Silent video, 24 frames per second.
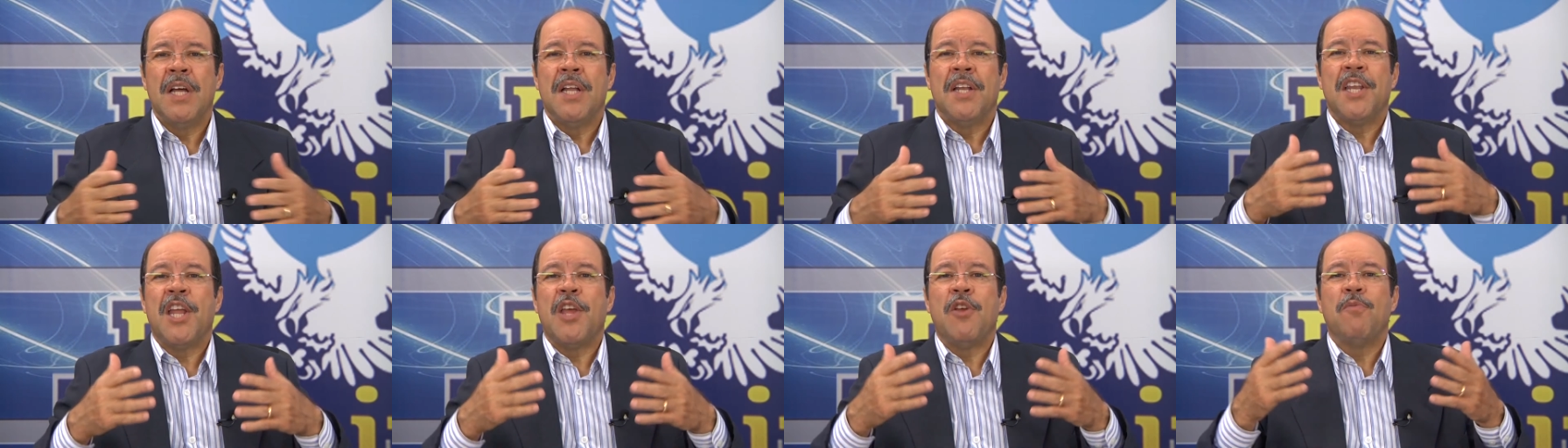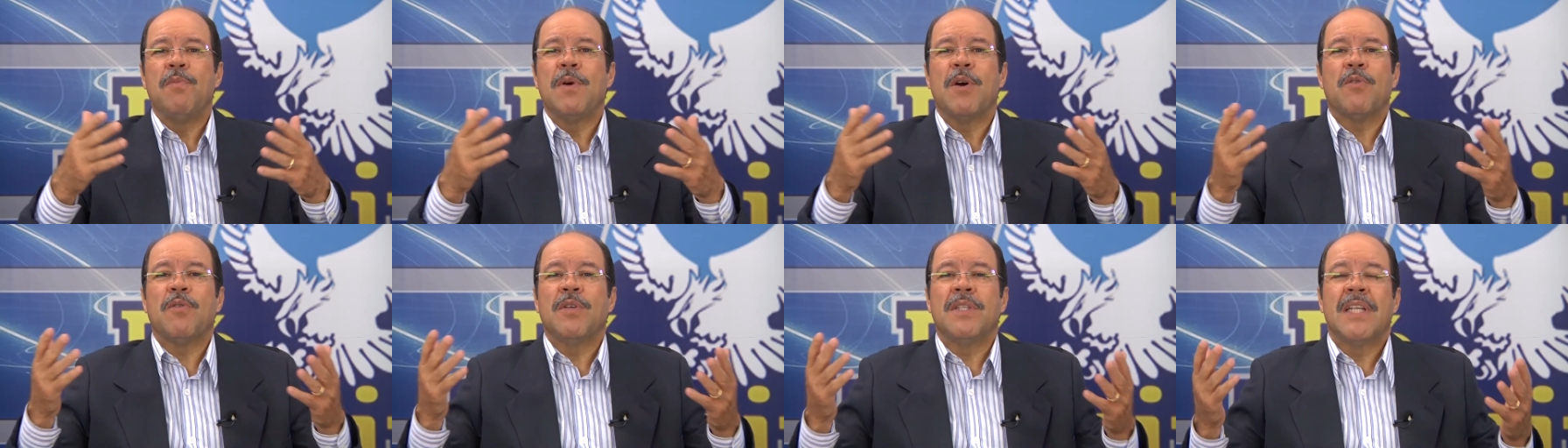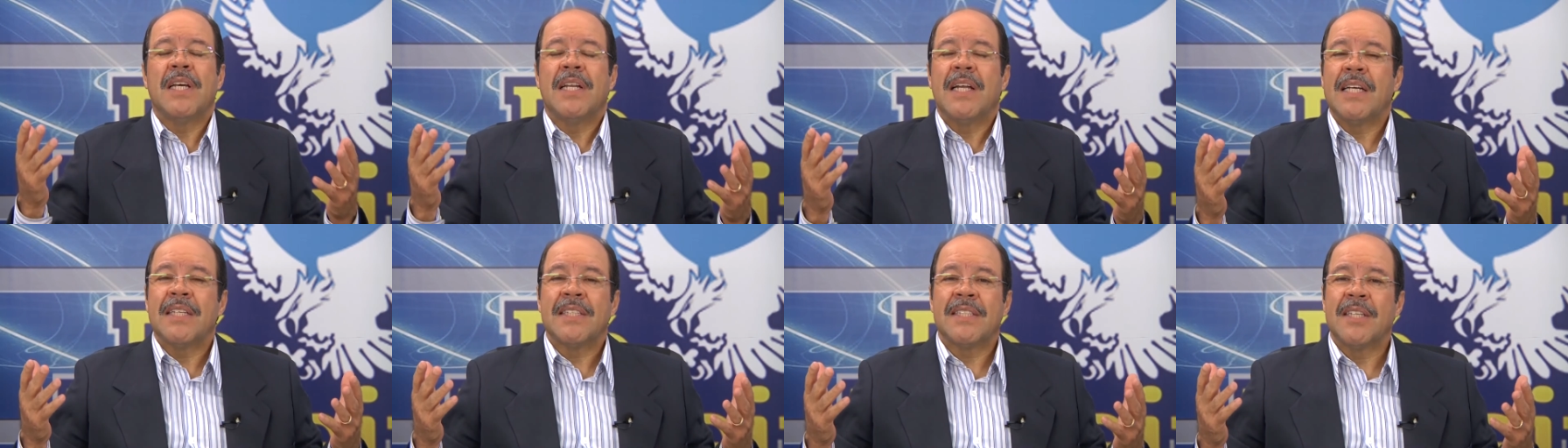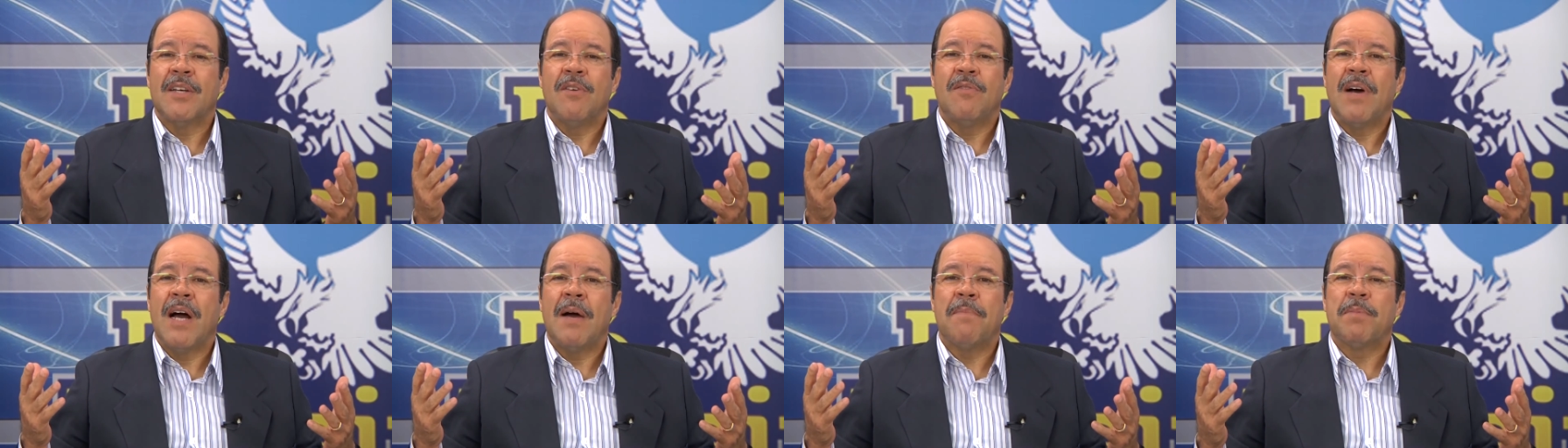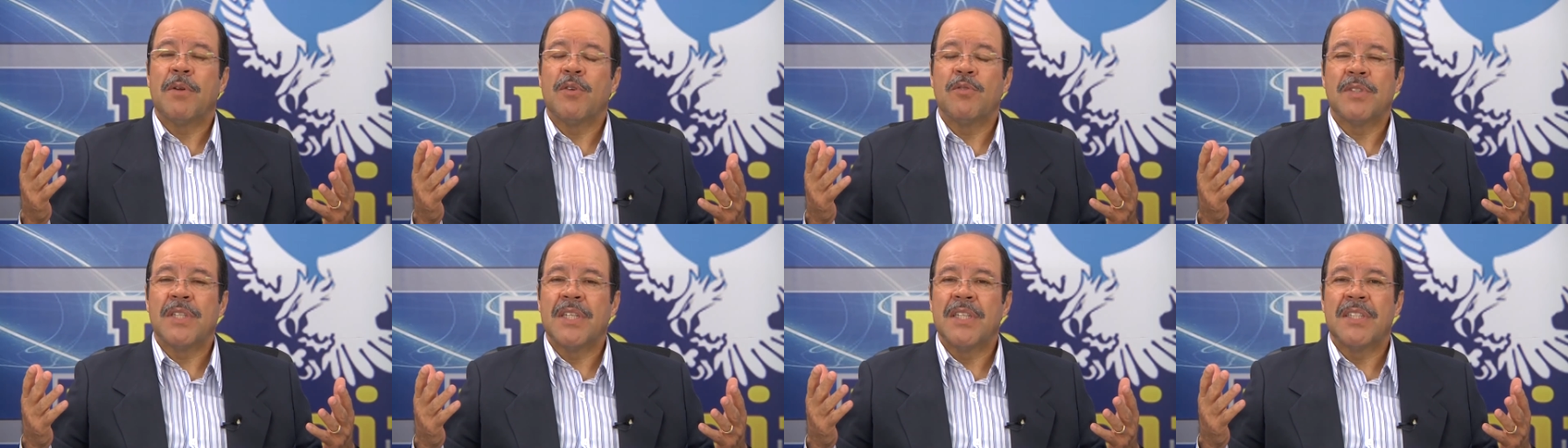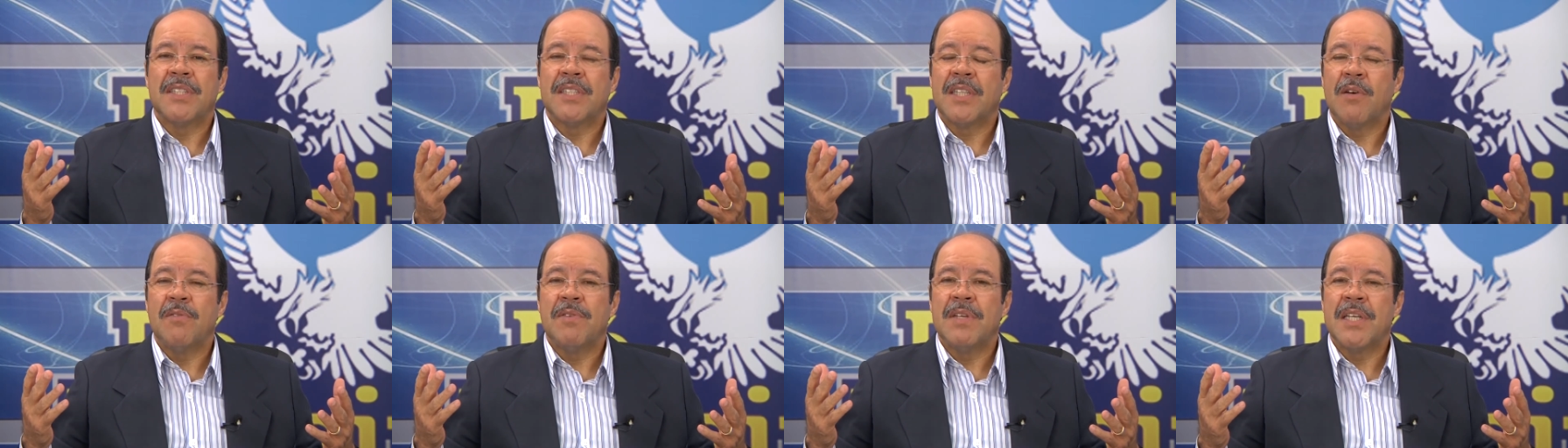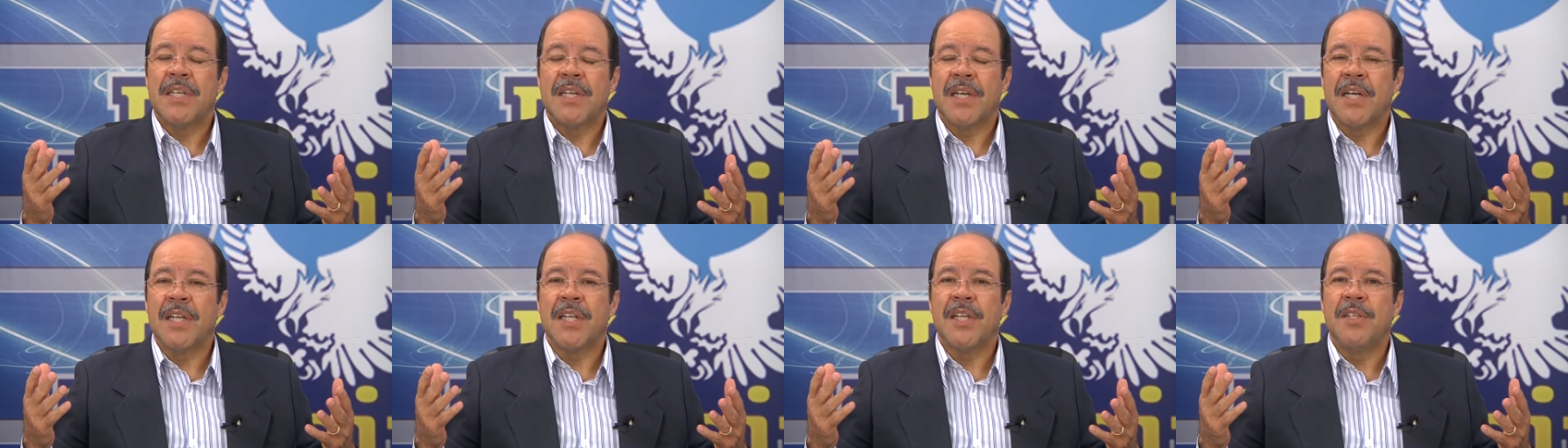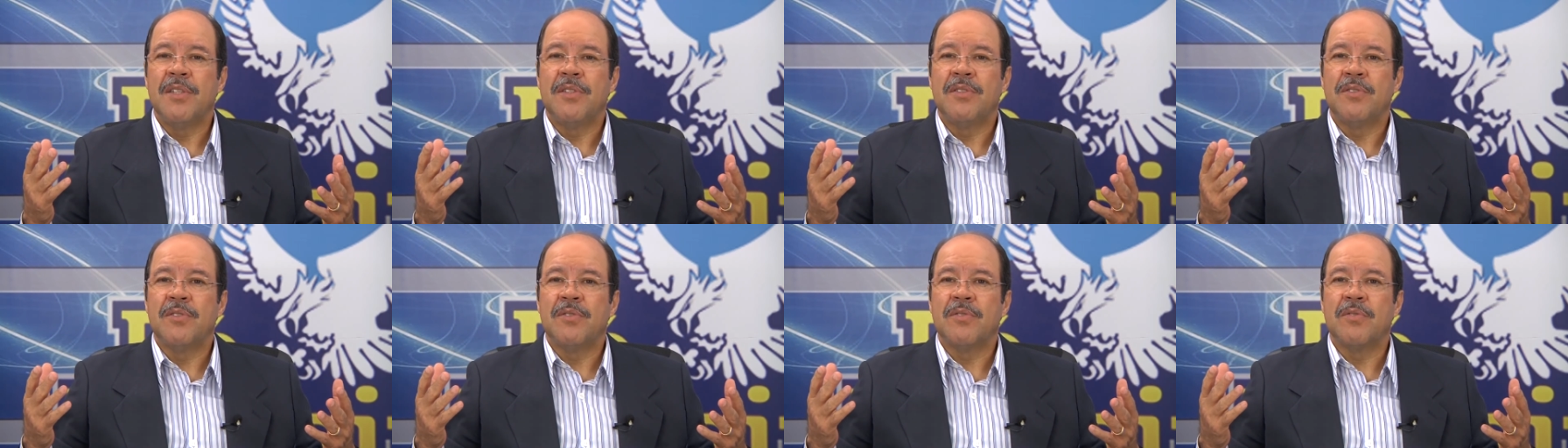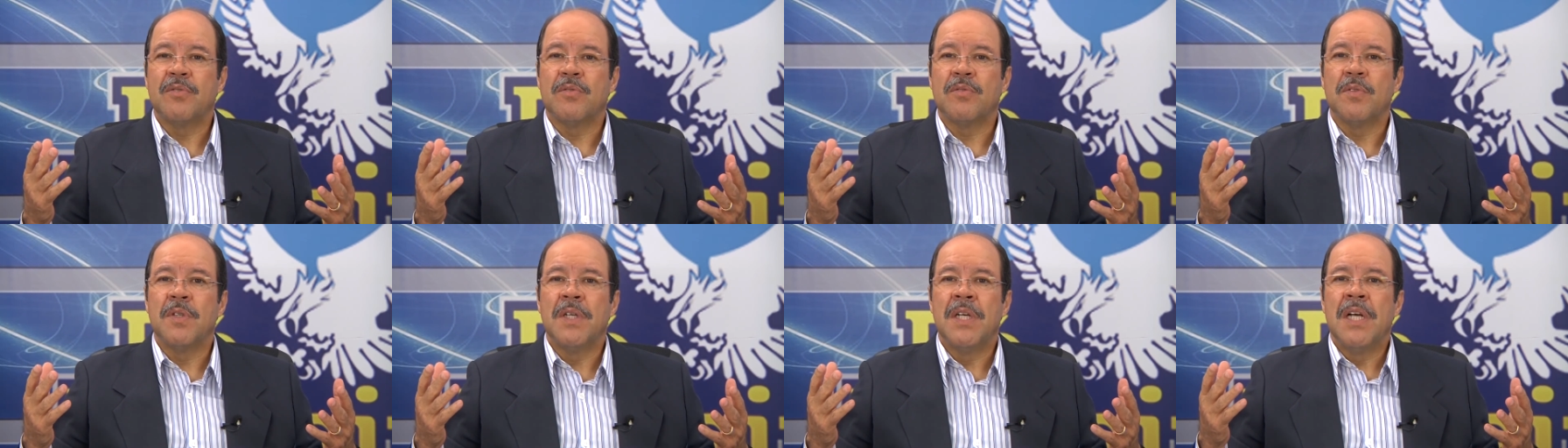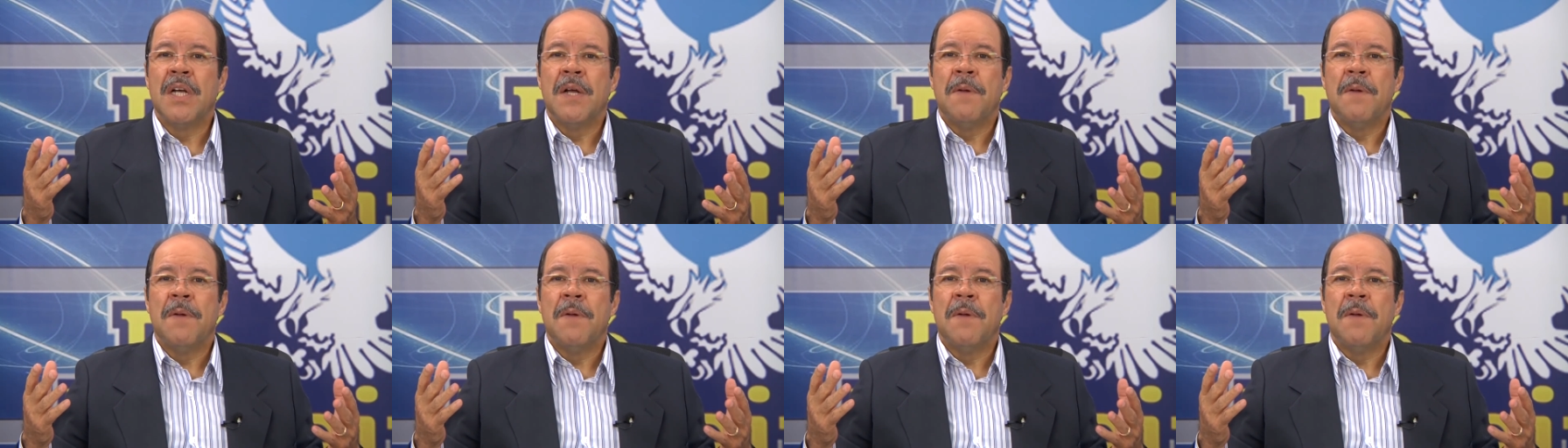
nenhuma condenação há para os que estão em Cristo.